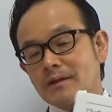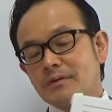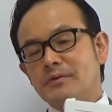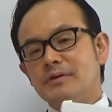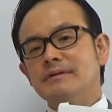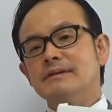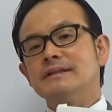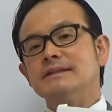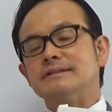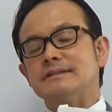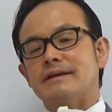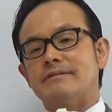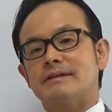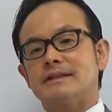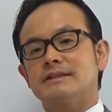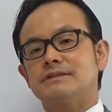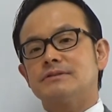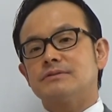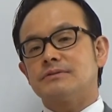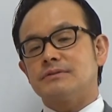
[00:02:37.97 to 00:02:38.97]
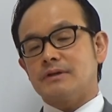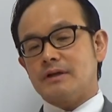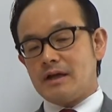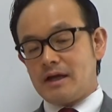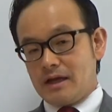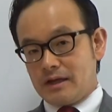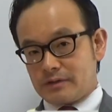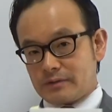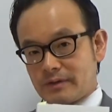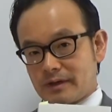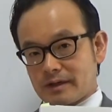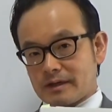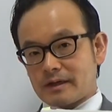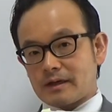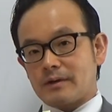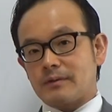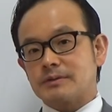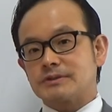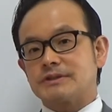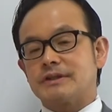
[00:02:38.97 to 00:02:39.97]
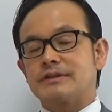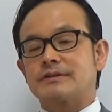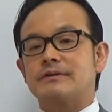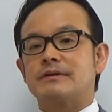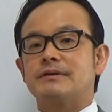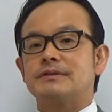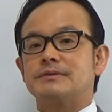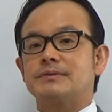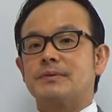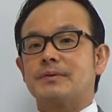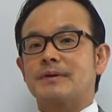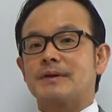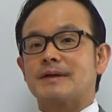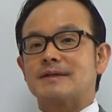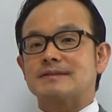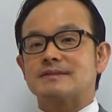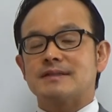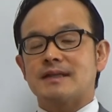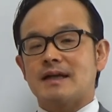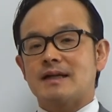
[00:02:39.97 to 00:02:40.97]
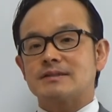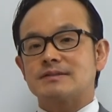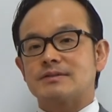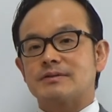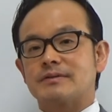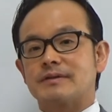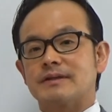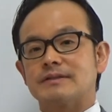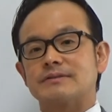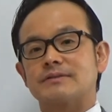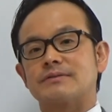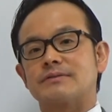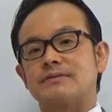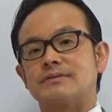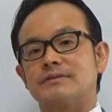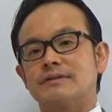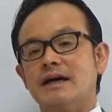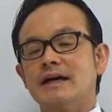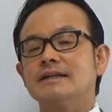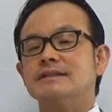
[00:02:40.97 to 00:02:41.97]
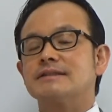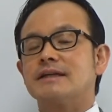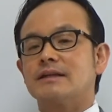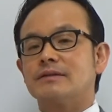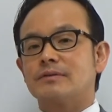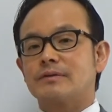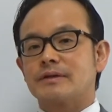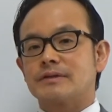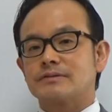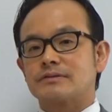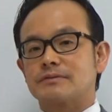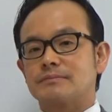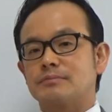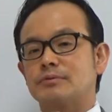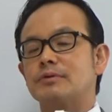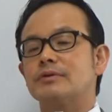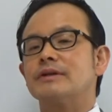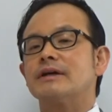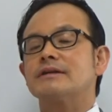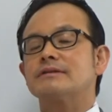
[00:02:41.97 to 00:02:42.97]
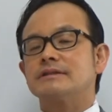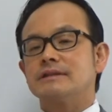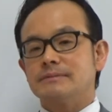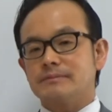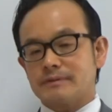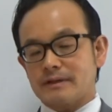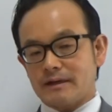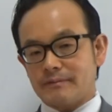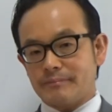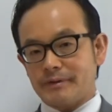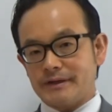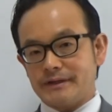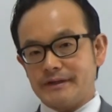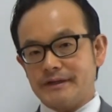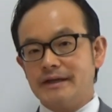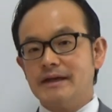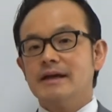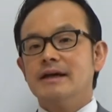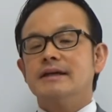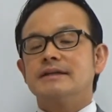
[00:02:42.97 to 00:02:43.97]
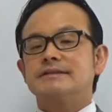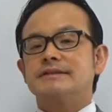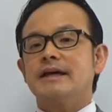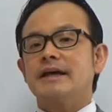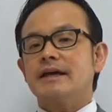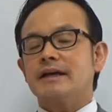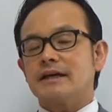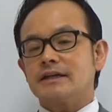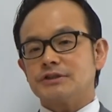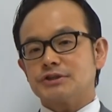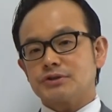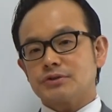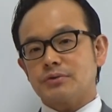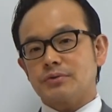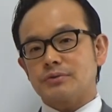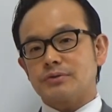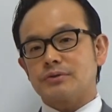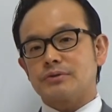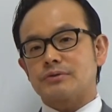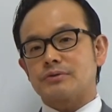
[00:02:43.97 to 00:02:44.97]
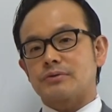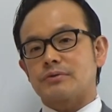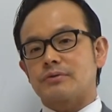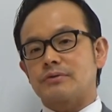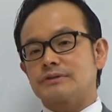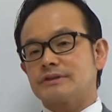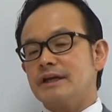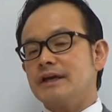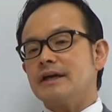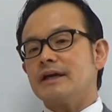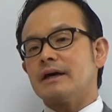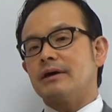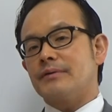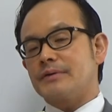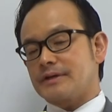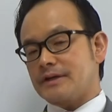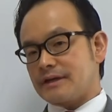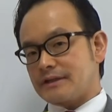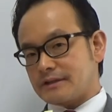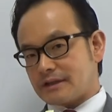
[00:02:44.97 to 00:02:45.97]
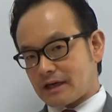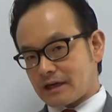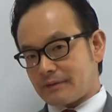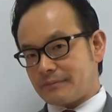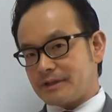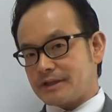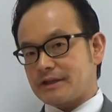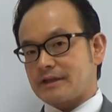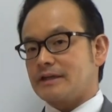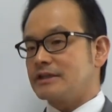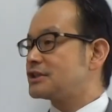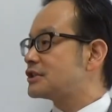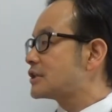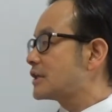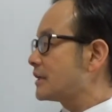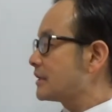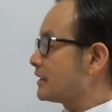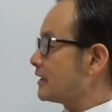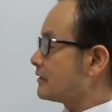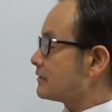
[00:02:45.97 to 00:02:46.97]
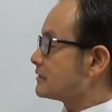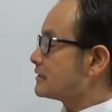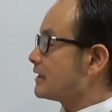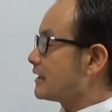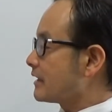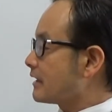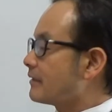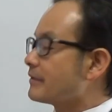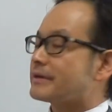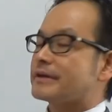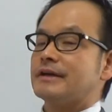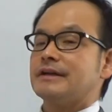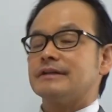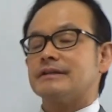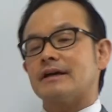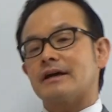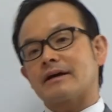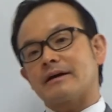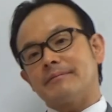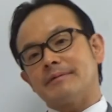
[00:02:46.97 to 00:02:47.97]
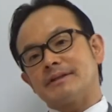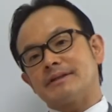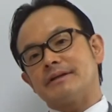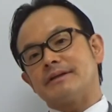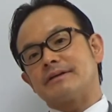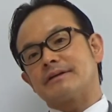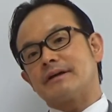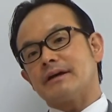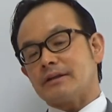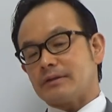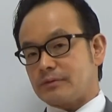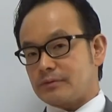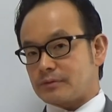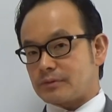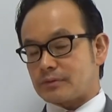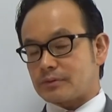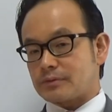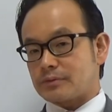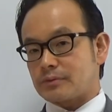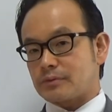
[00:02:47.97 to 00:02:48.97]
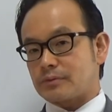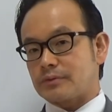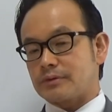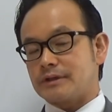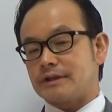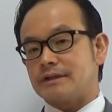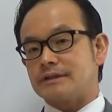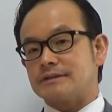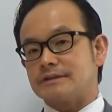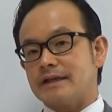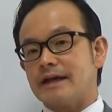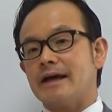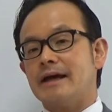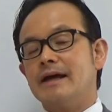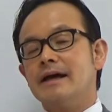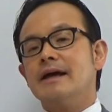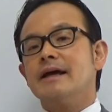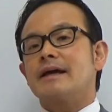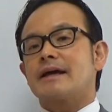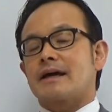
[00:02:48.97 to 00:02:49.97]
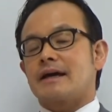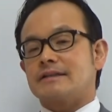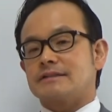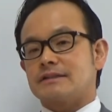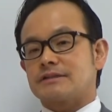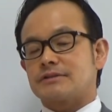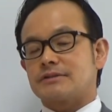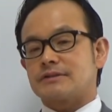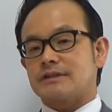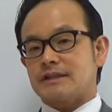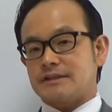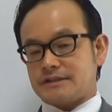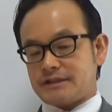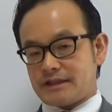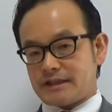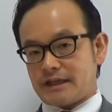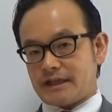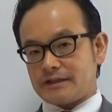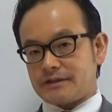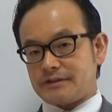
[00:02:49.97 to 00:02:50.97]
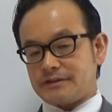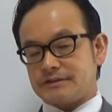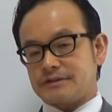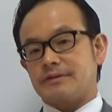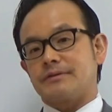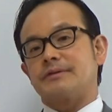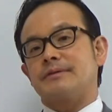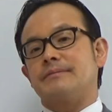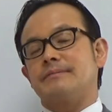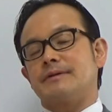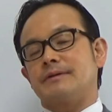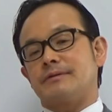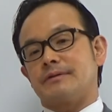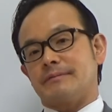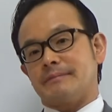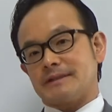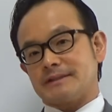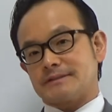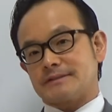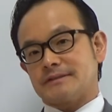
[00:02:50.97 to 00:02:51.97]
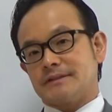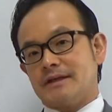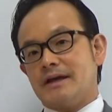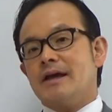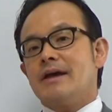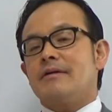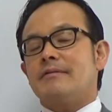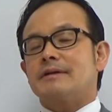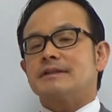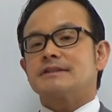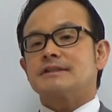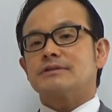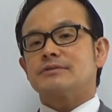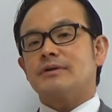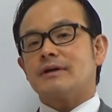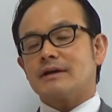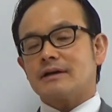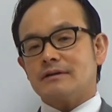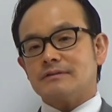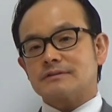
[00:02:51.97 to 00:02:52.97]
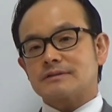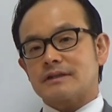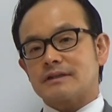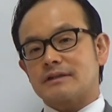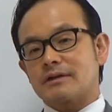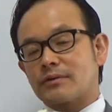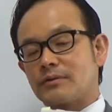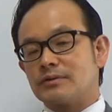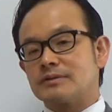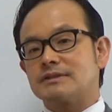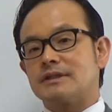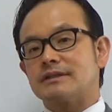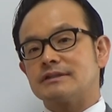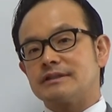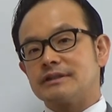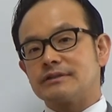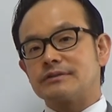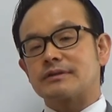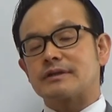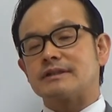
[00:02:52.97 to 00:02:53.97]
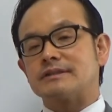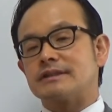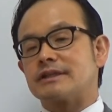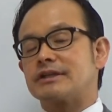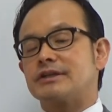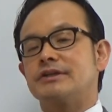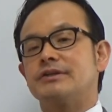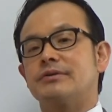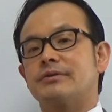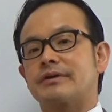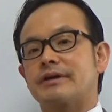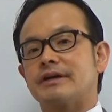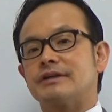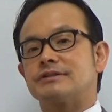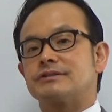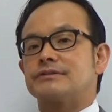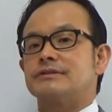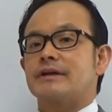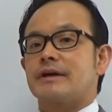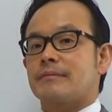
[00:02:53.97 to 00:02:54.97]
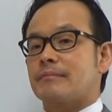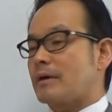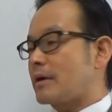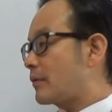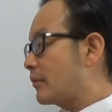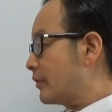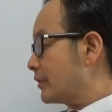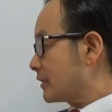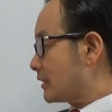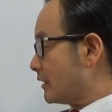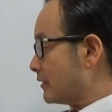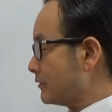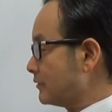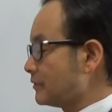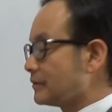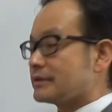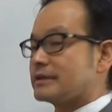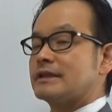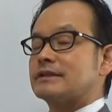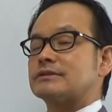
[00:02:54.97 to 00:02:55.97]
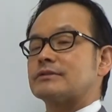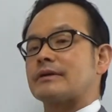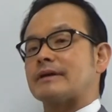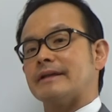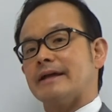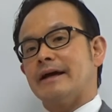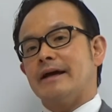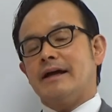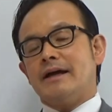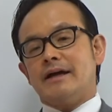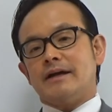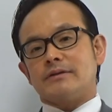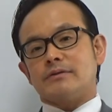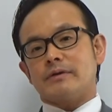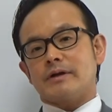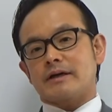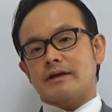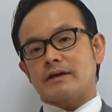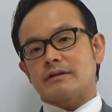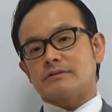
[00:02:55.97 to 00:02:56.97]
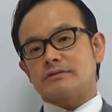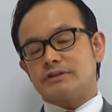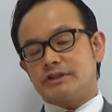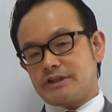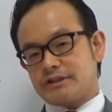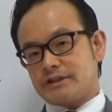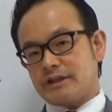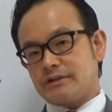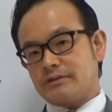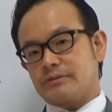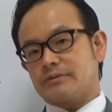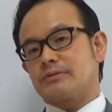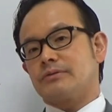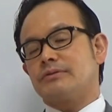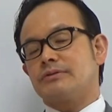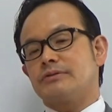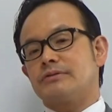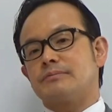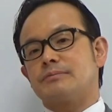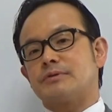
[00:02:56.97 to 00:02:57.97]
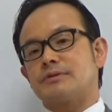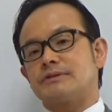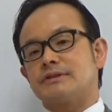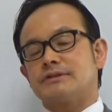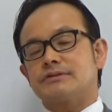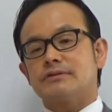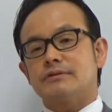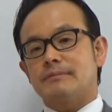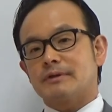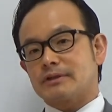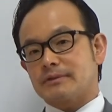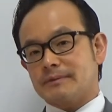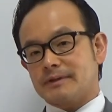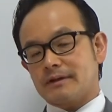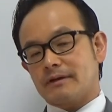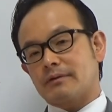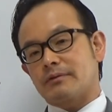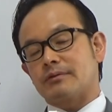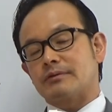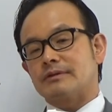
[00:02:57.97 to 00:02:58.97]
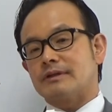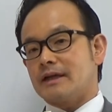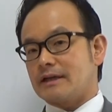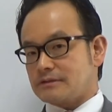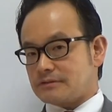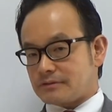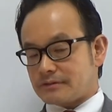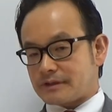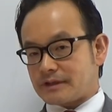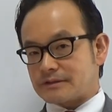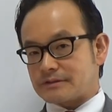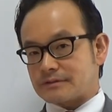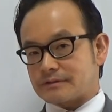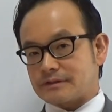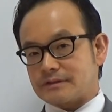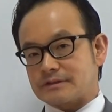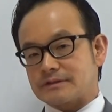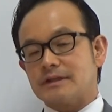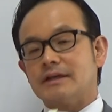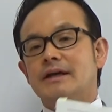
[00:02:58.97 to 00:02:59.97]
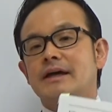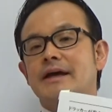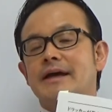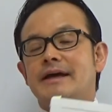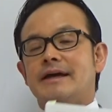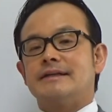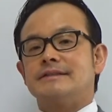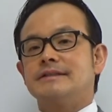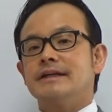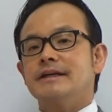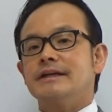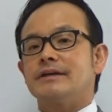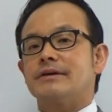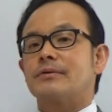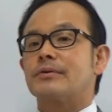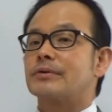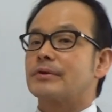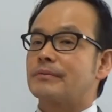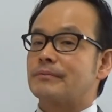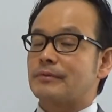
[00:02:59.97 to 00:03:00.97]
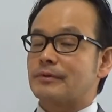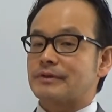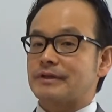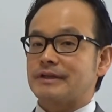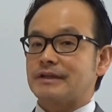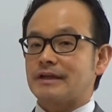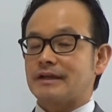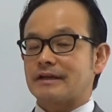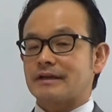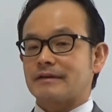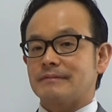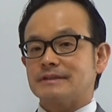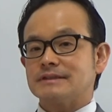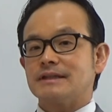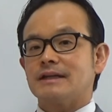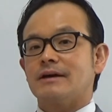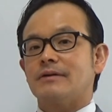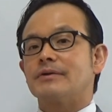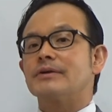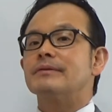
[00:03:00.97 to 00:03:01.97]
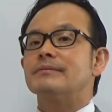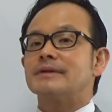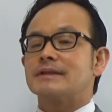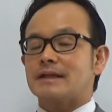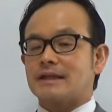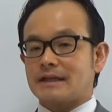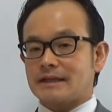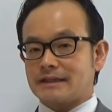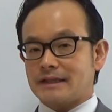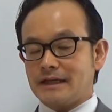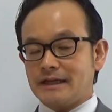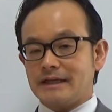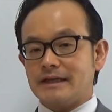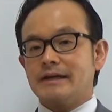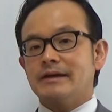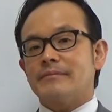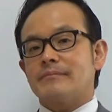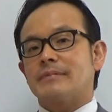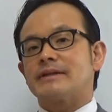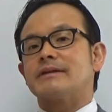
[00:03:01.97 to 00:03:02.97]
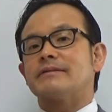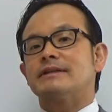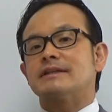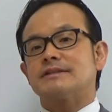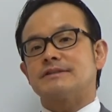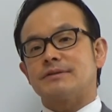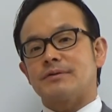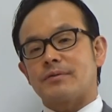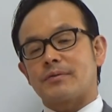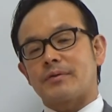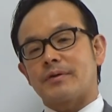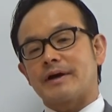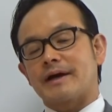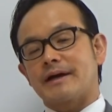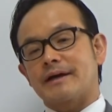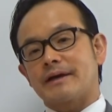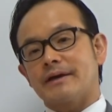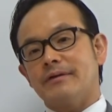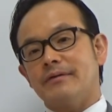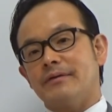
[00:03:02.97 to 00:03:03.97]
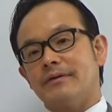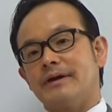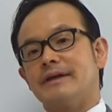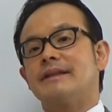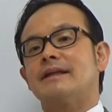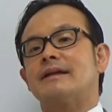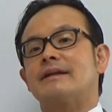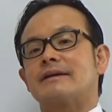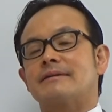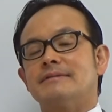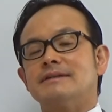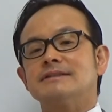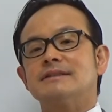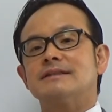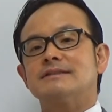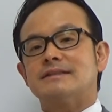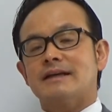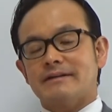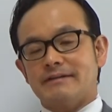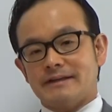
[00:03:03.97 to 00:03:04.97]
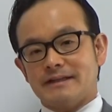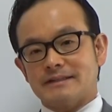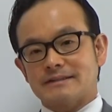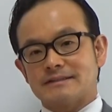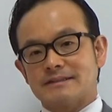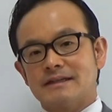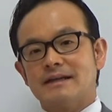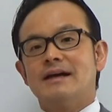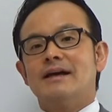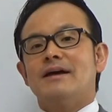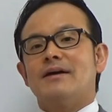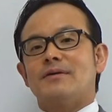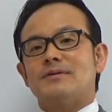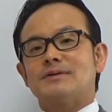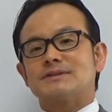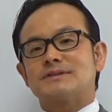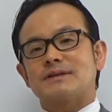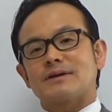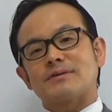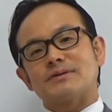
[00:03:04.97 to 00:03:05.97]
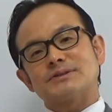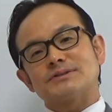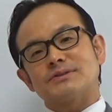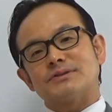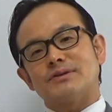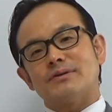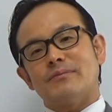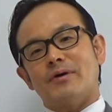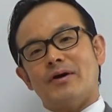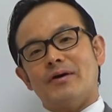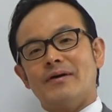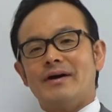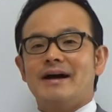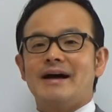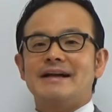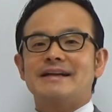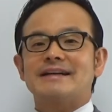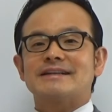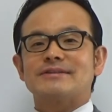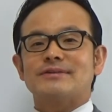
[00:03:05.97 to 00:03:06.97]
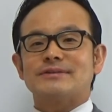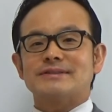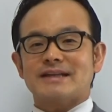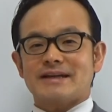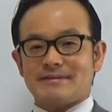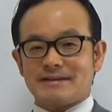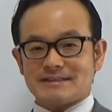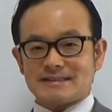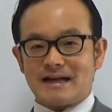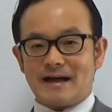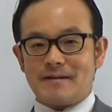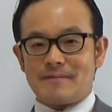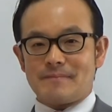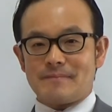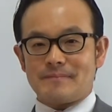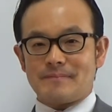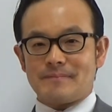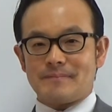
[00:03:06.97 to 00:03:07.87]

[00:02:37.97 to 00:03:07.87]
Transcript: これはですね、私のドラッカーが教えてくれる人を生かすななつの原則のだいさんの原則、プロダクティブカンパニー、成果志向というところ、成果をいかに高めていくか、意思決定の成果をいかに高めていくかというところでですね、解説をさせていただいております。私がドラッカーを使ったコンサルティングとかですね、企業研修で、まあ、こういったルールですとかね、ドラッカーの実践の導入のプロセスをまとめたのはこのななつの原則です。えー、ぜひご興味持っていたましたらお読みいただいたり、また私のお声掛けをいただけましたら幸いです。本日はご視聴どうもありがとうございました。